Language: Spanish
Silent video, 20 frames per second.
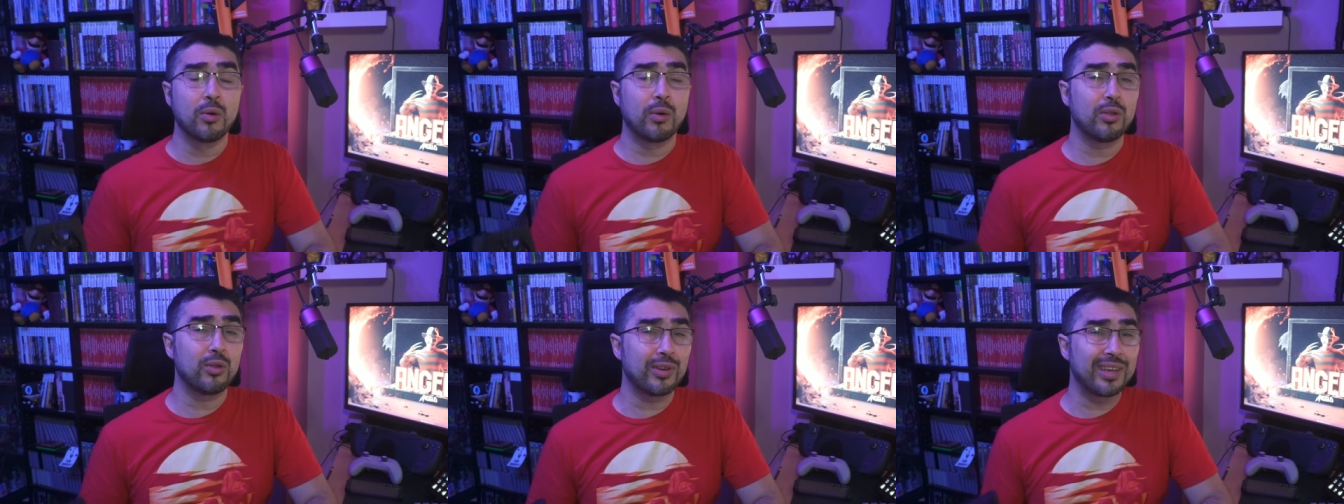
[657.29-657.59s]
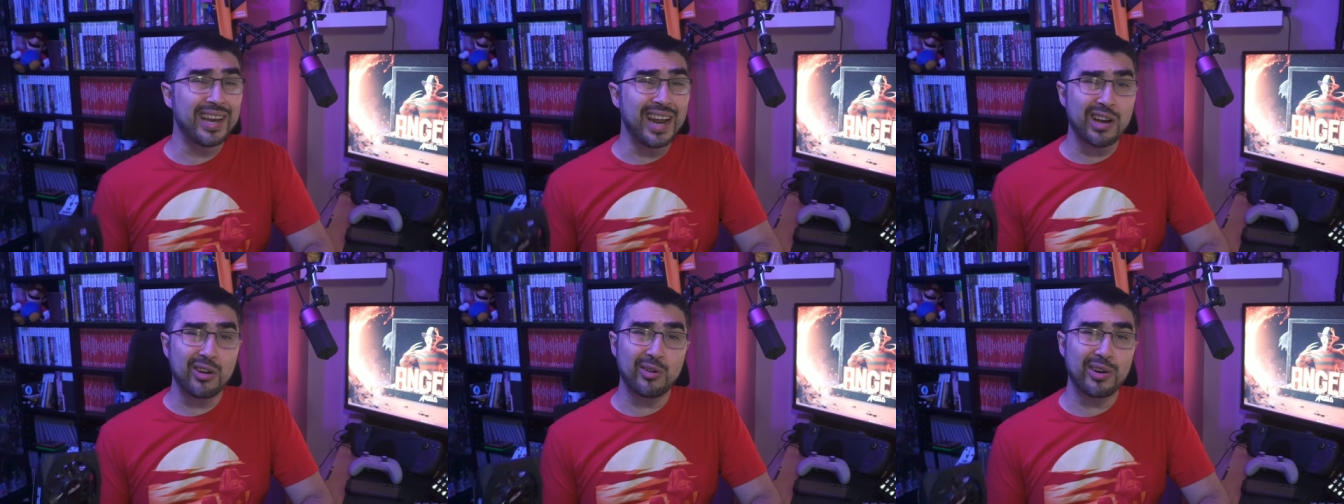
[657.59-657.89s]

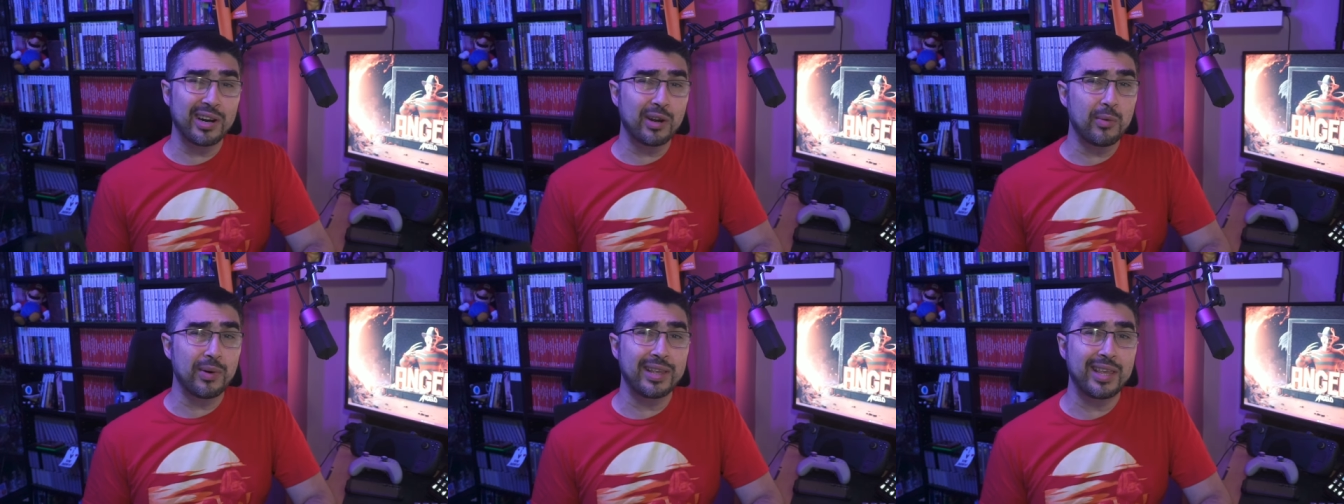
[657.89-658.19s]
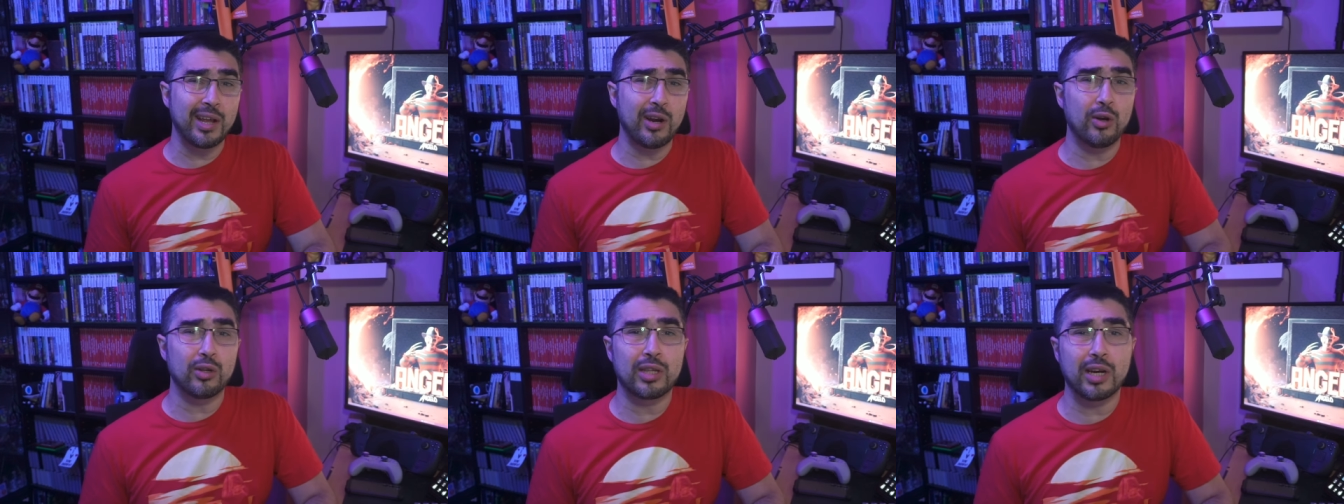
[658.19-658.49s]
cuando quieres correr
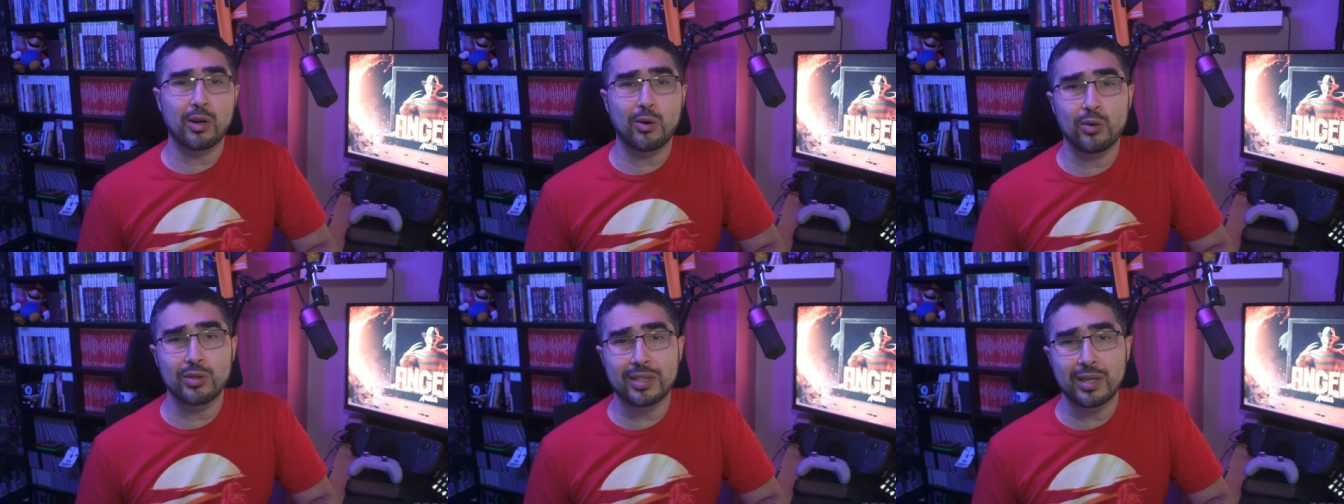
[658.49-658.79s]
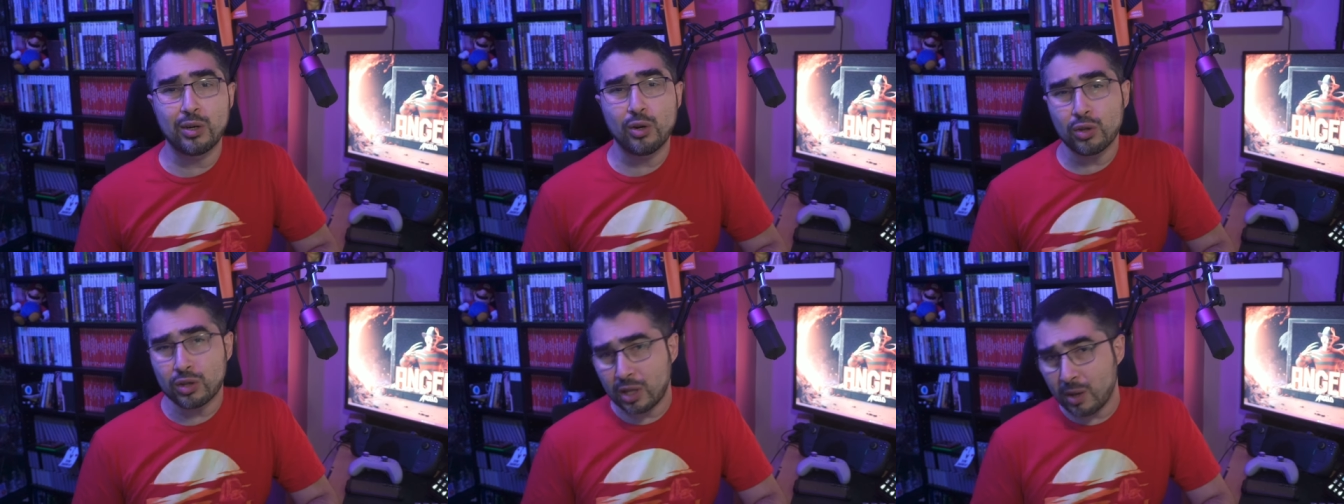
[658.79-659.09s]
cualquier otra
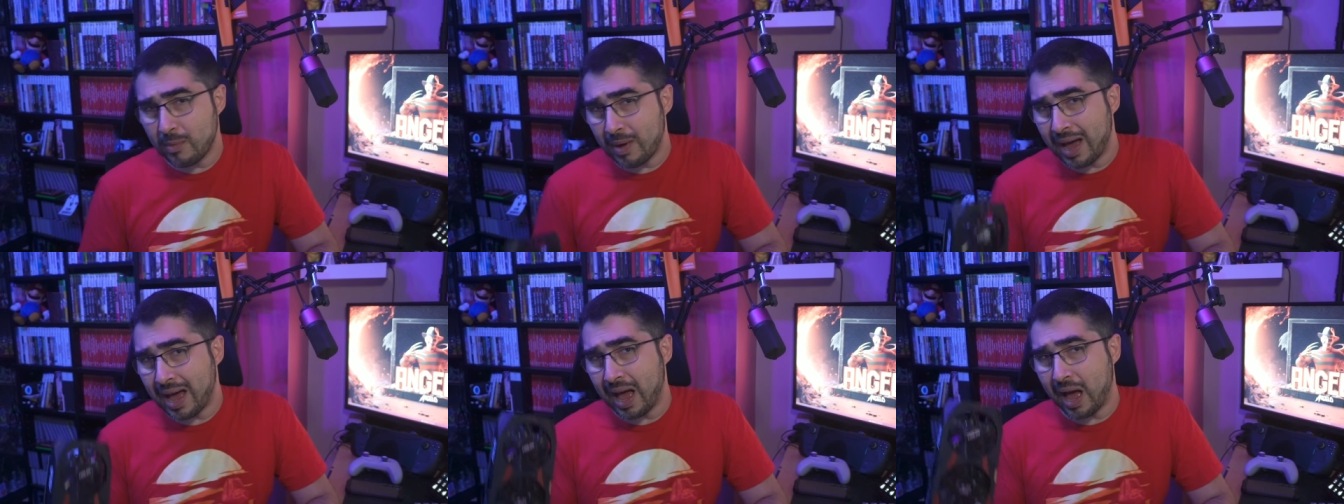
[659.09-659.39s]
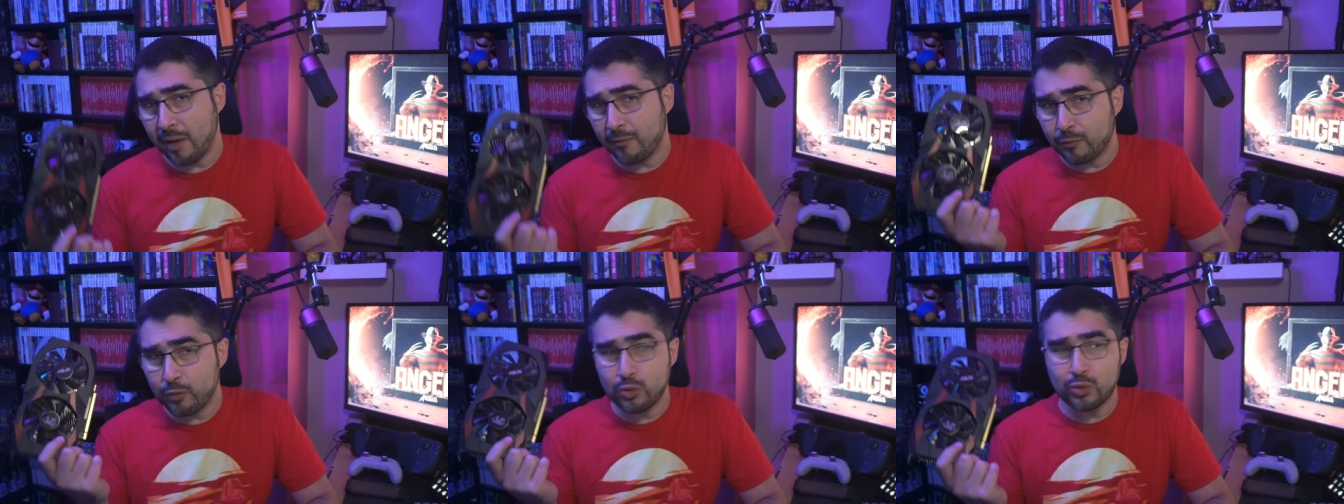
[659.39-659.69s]
cosa no te
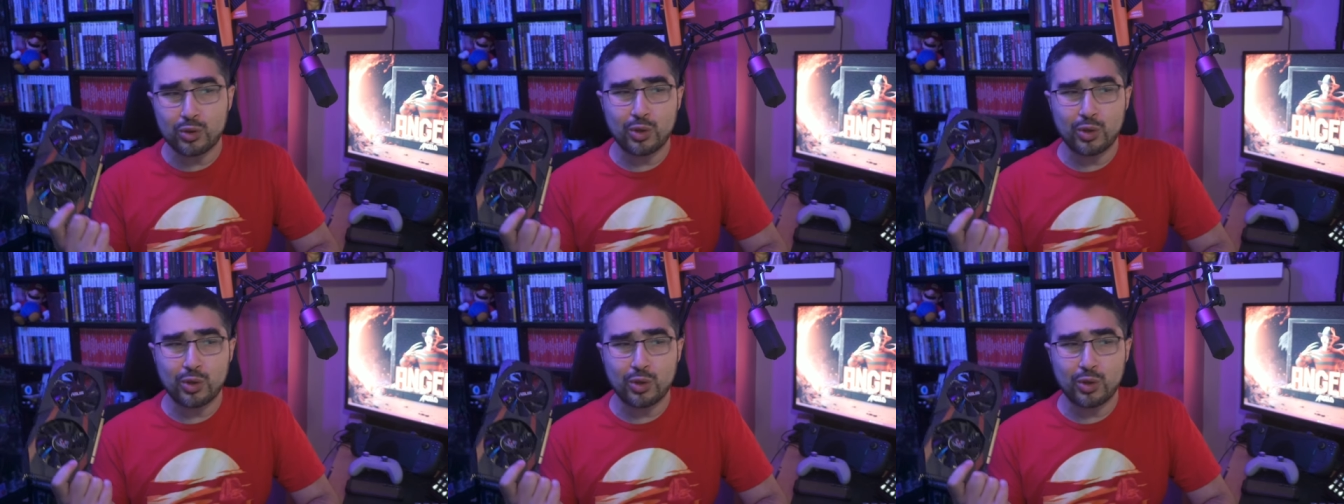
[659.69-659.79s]
va a